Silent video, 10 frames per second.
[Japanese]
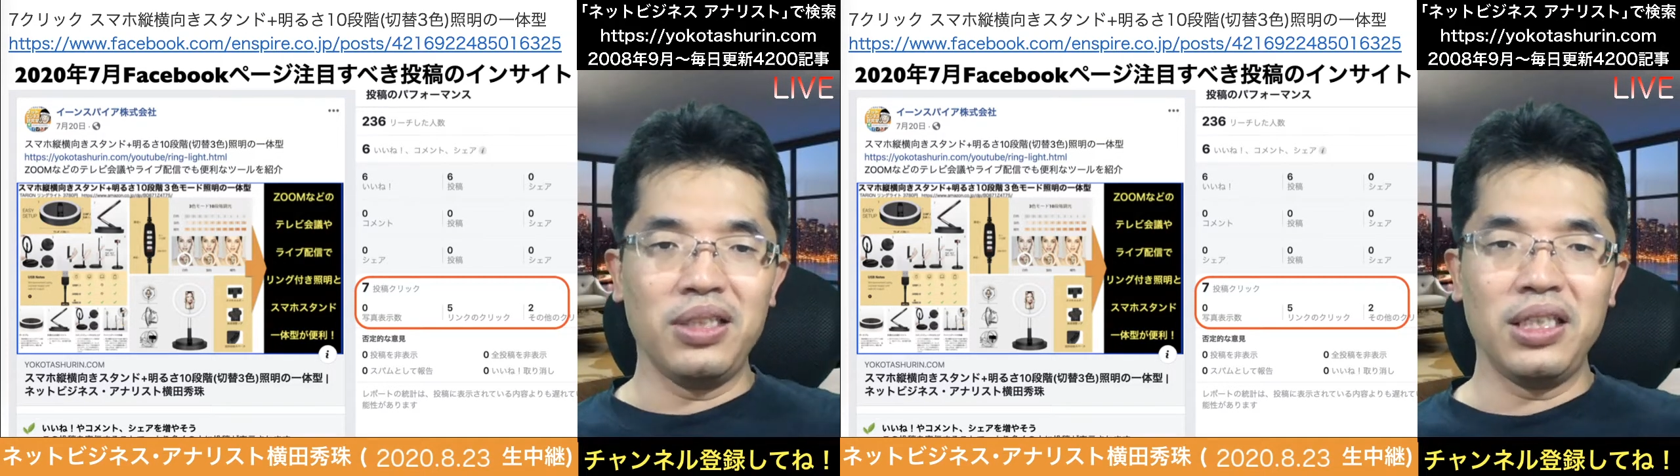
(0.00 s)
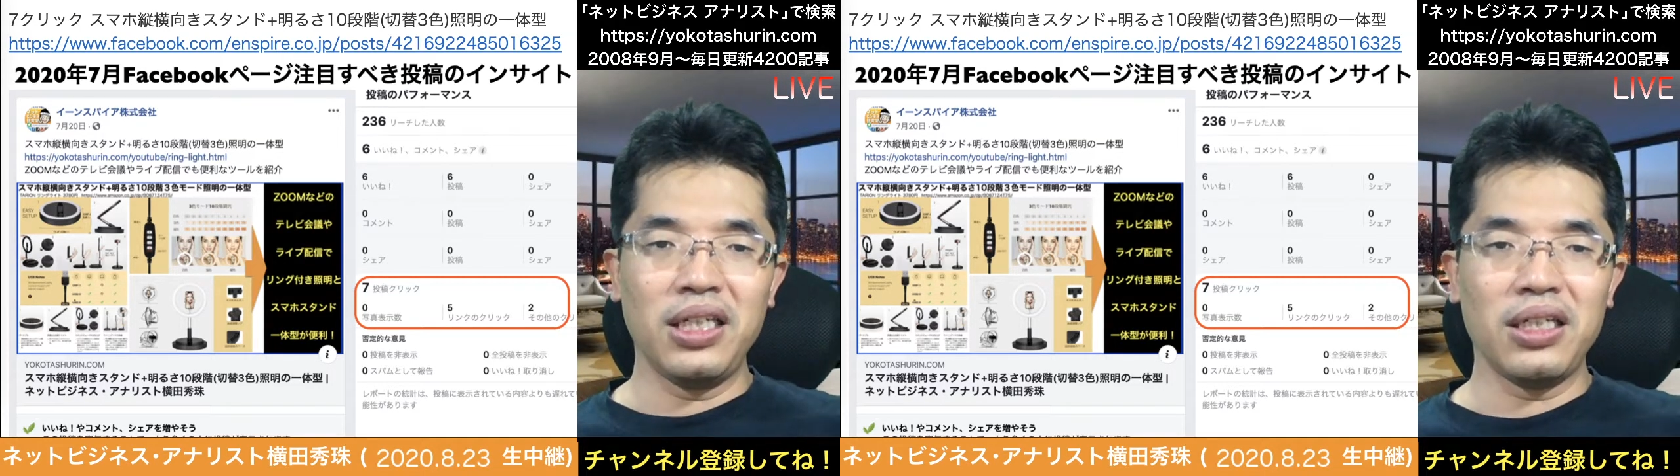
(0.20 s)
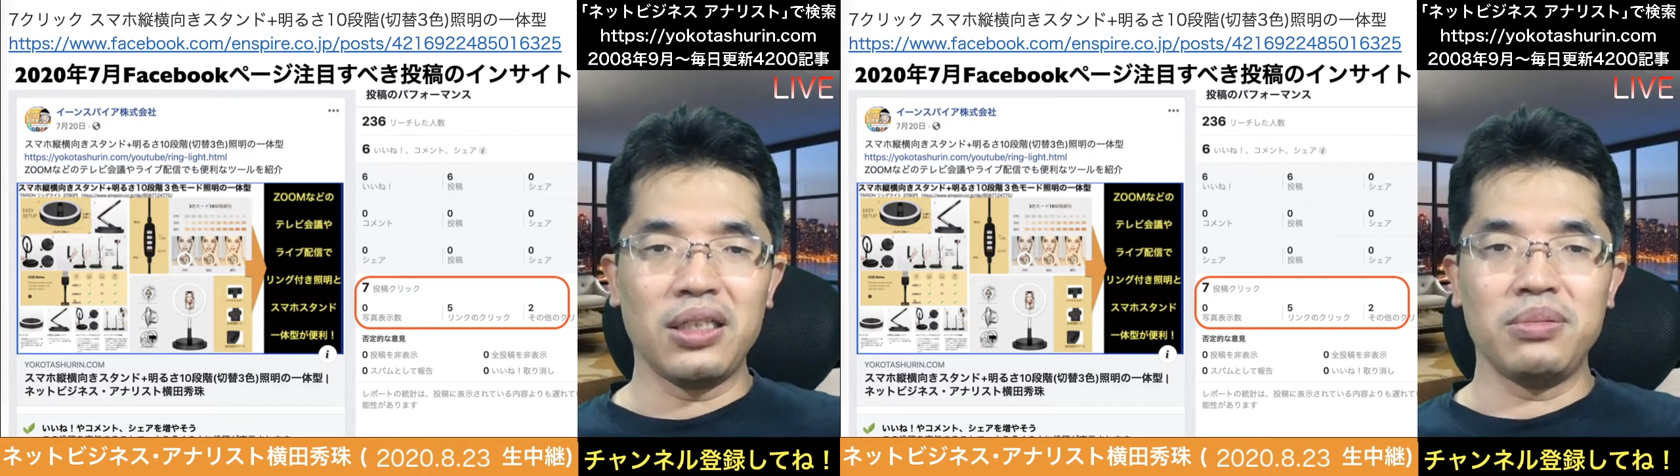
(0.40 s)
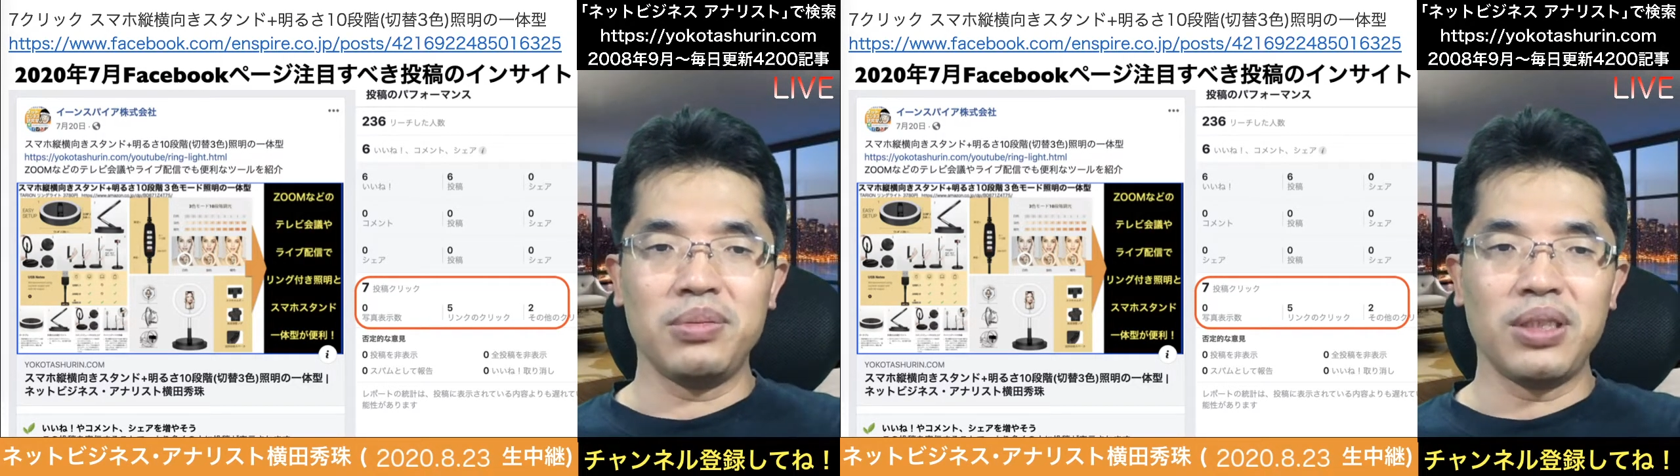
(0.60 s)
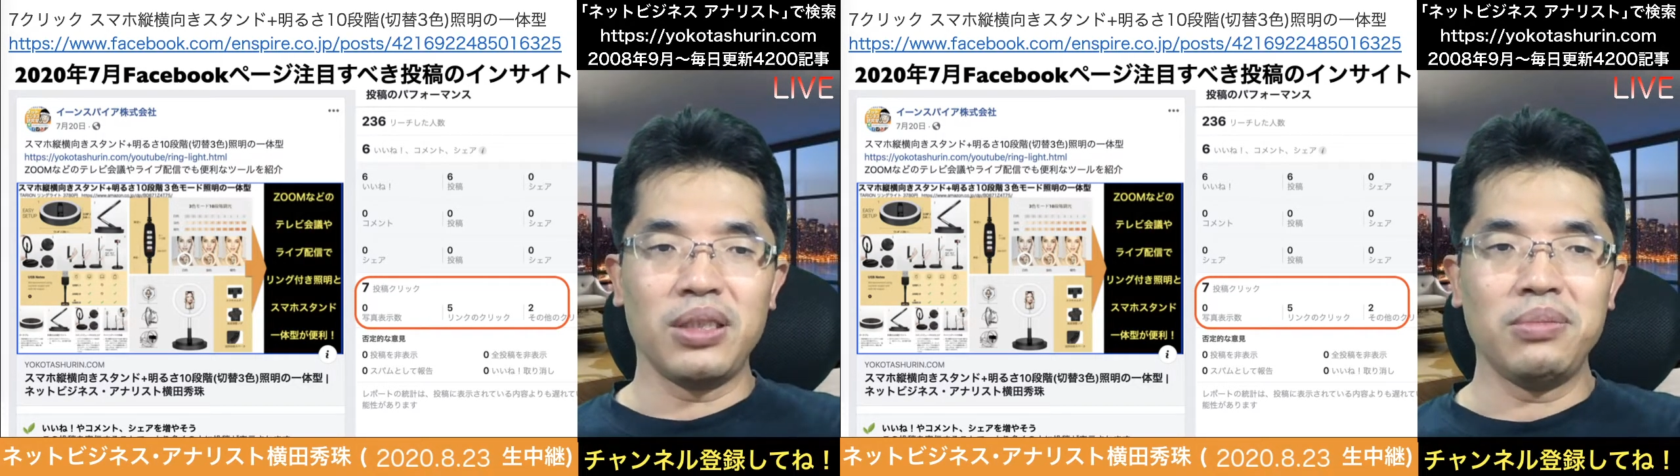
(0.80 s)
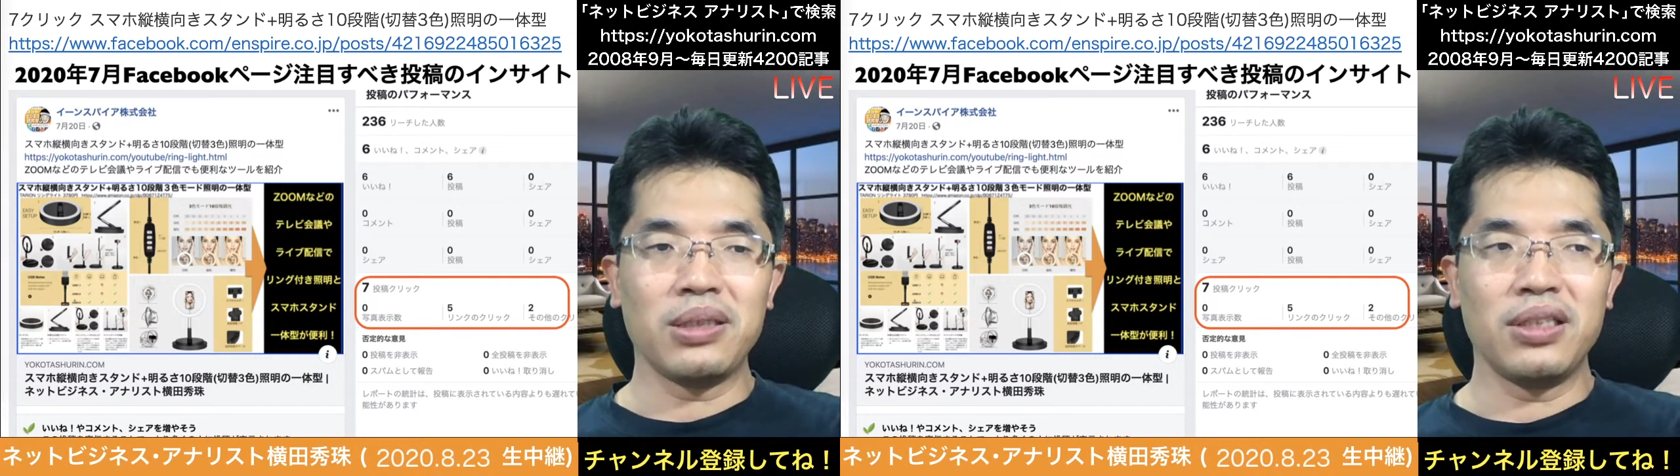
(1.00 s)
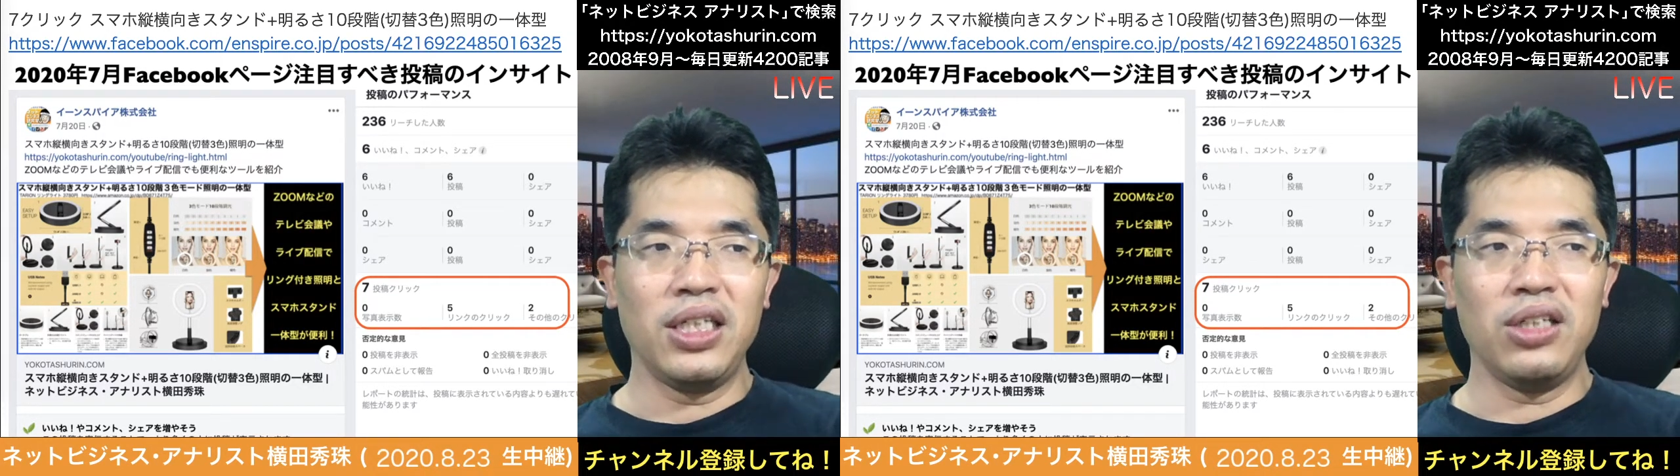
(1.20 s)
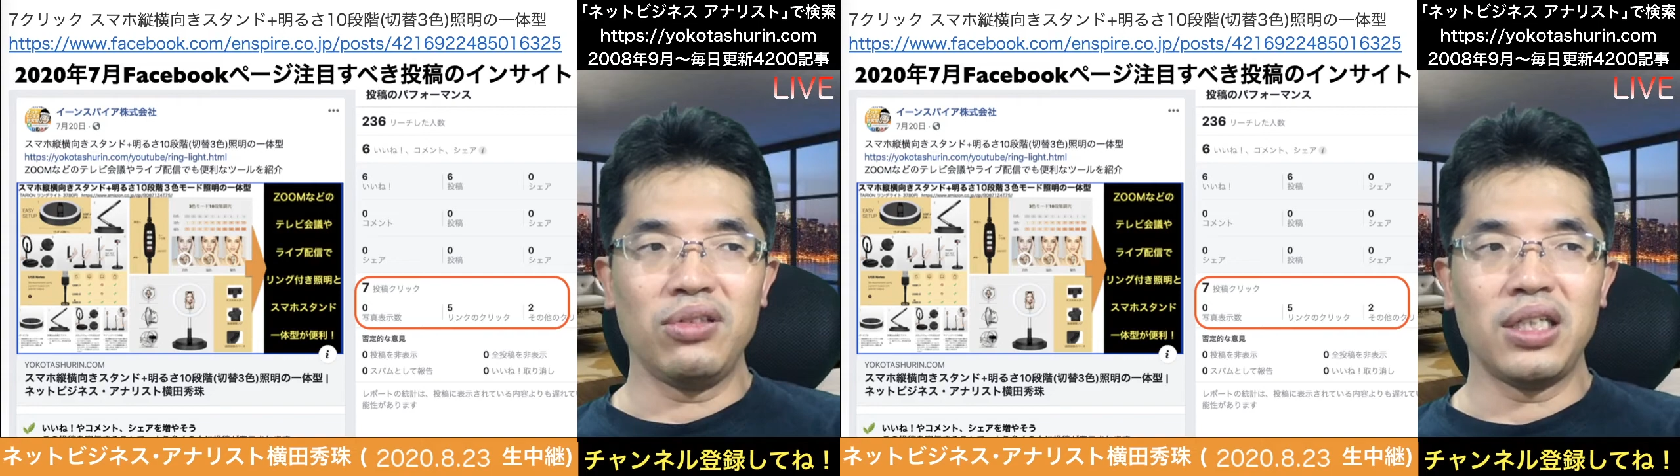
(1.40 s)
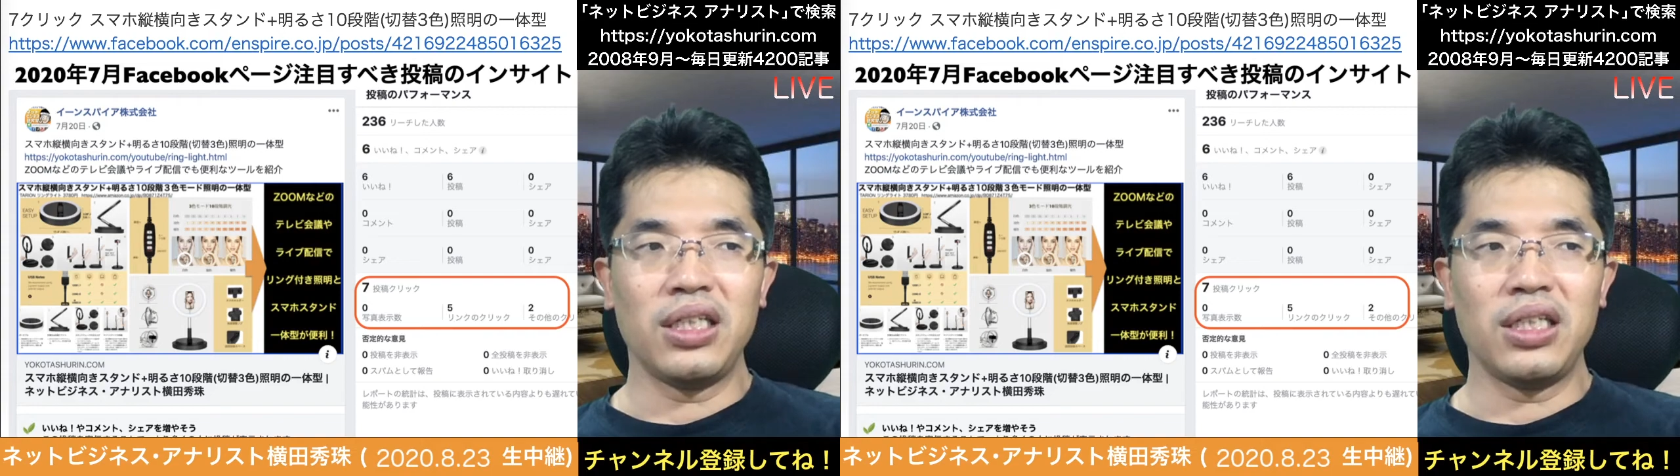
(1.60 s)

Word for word: 人間以外の部分がうまく切り抜き